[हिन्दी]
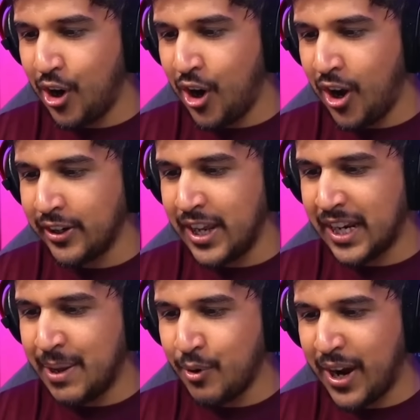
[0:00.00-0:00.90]
और ये
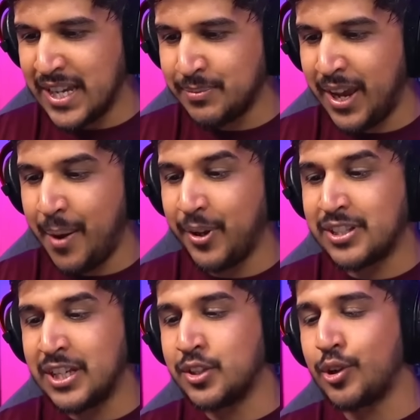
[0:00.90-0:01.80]
गेम को गाइज मैं यहाँ पर
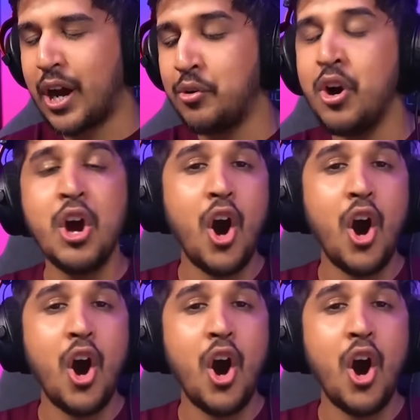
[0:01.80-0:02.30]
जीत चुका हूँ